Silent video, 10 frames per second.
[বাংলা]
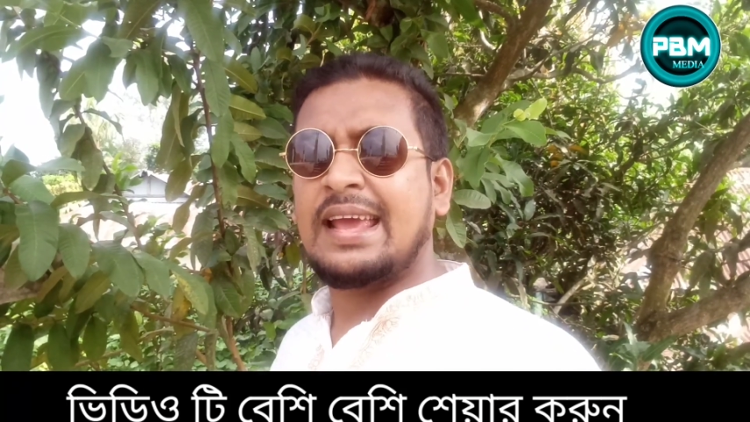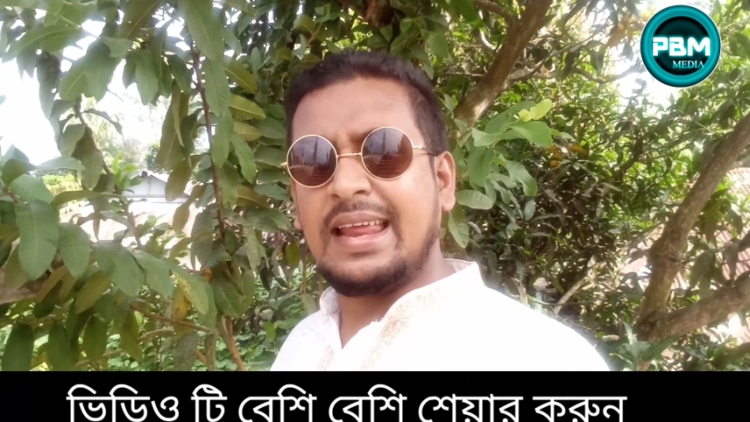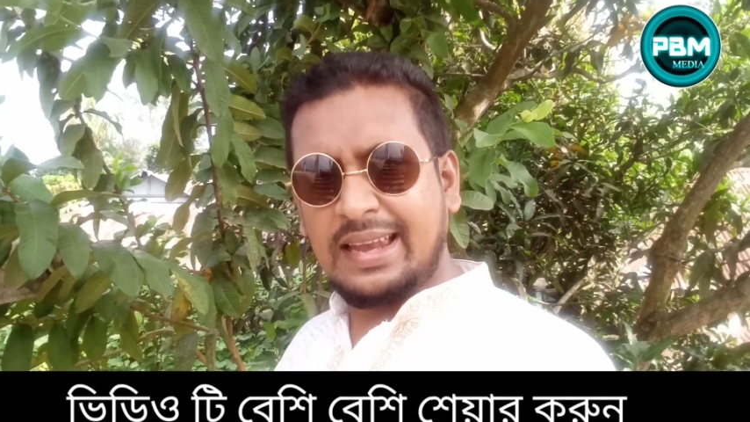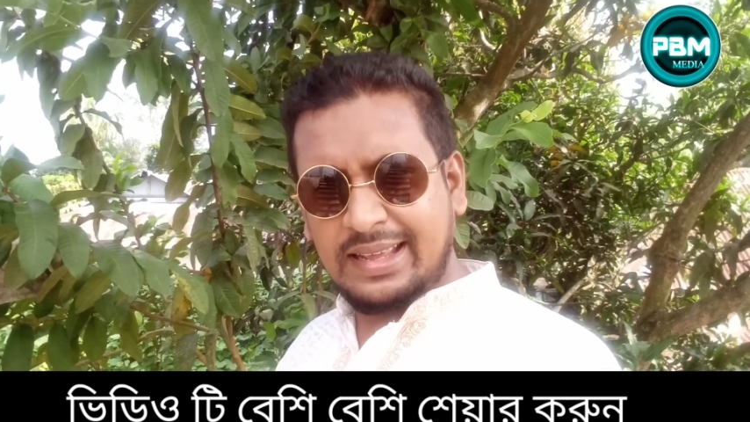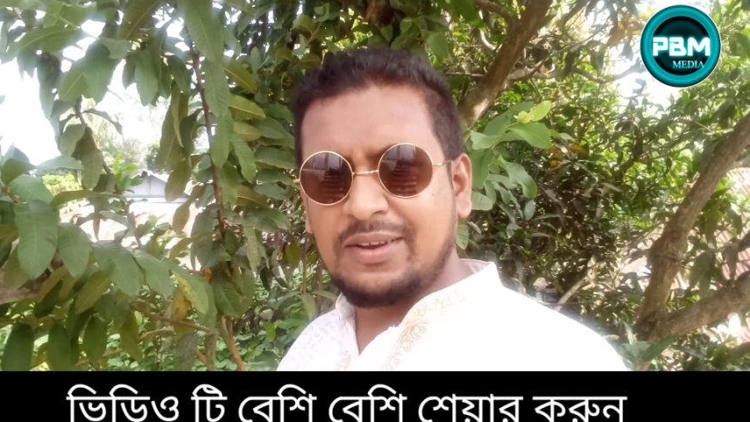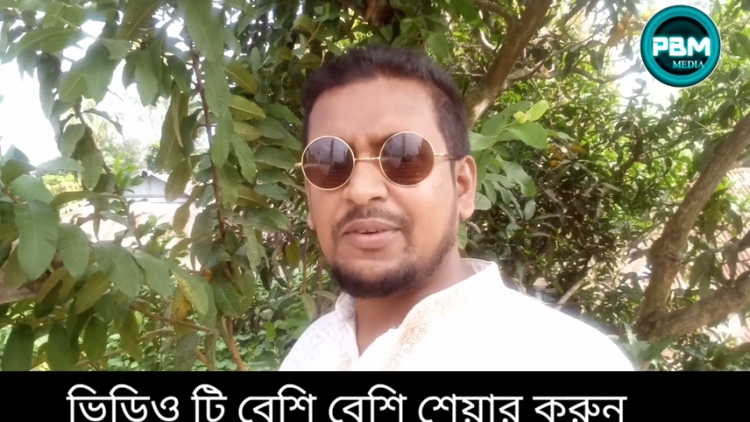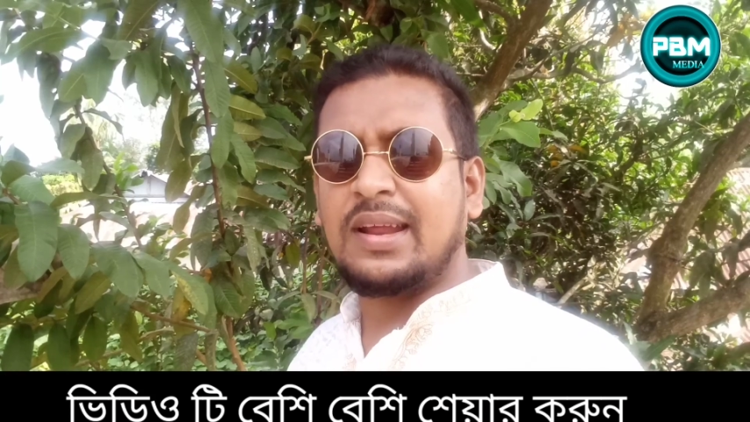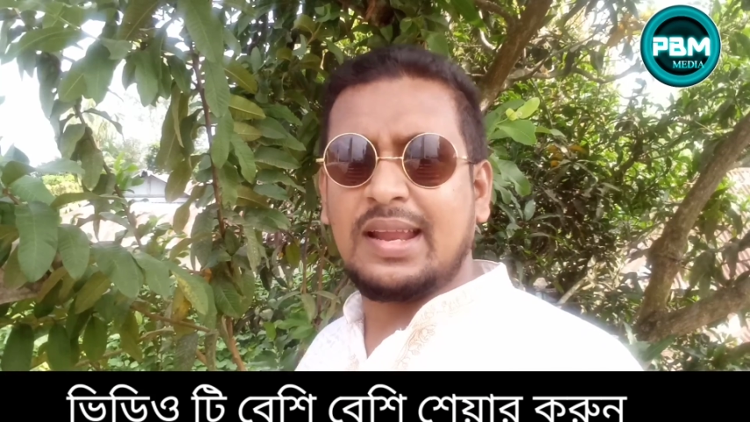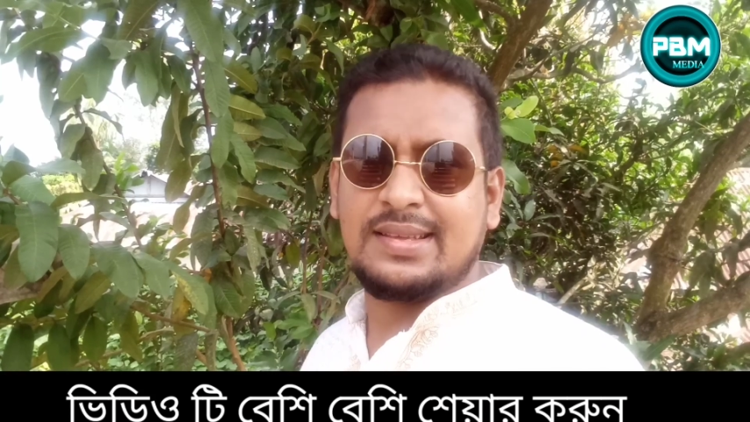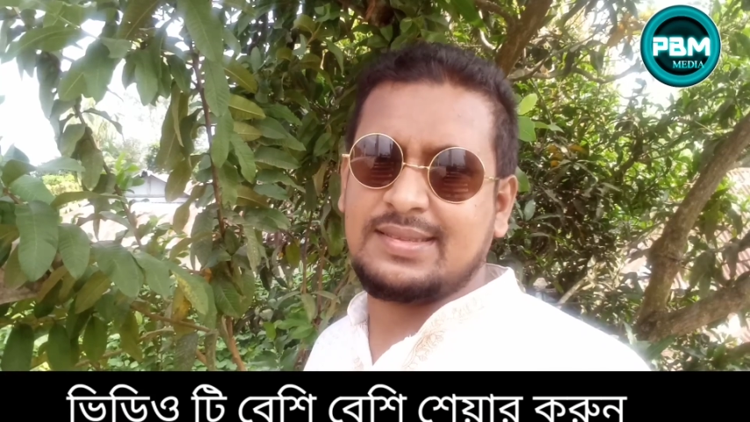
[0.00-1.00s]
এর লেগে করে
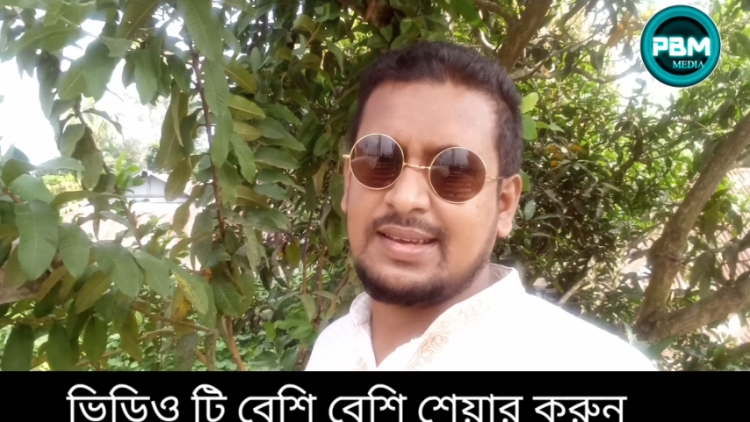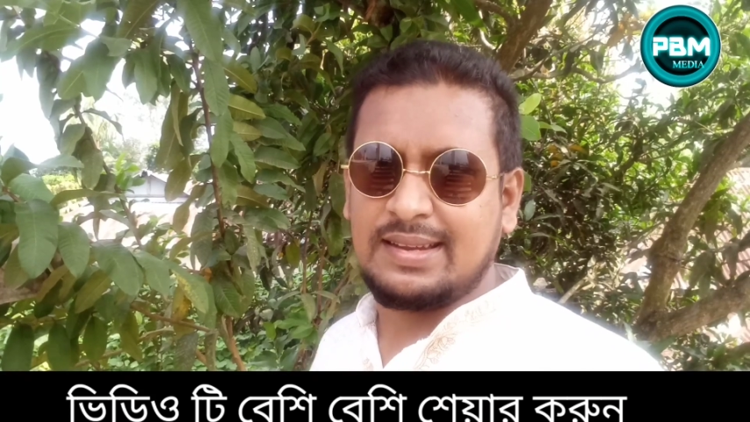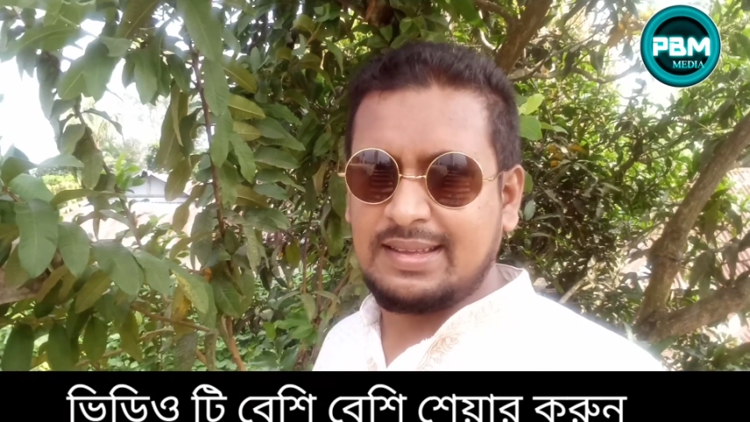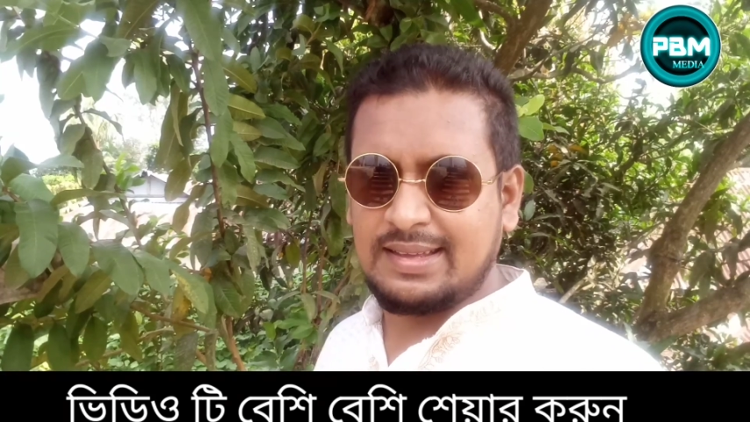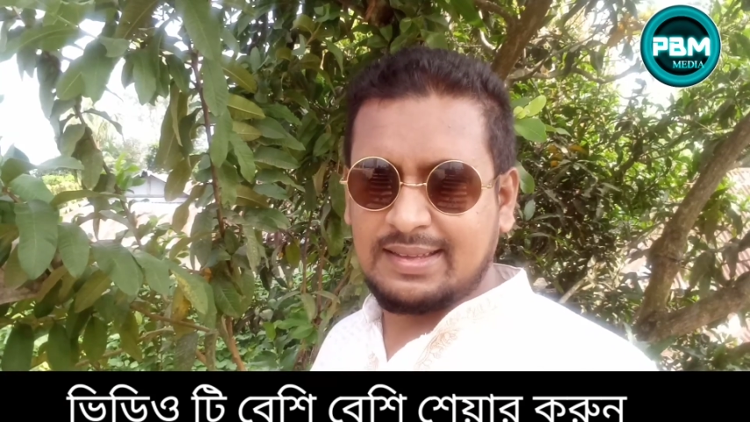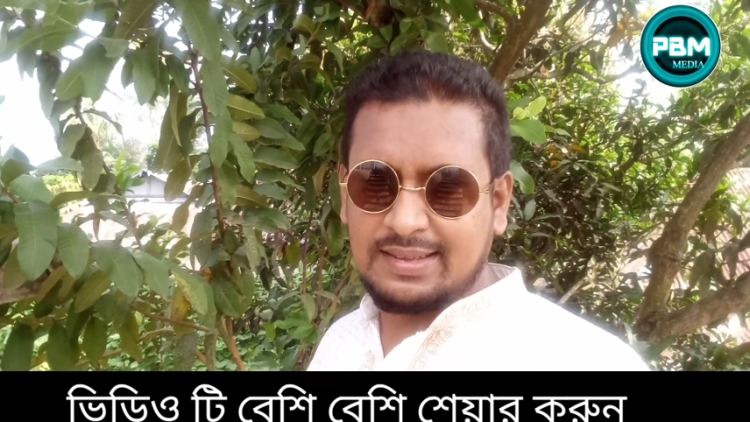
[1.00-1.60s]
লাগছে আর কি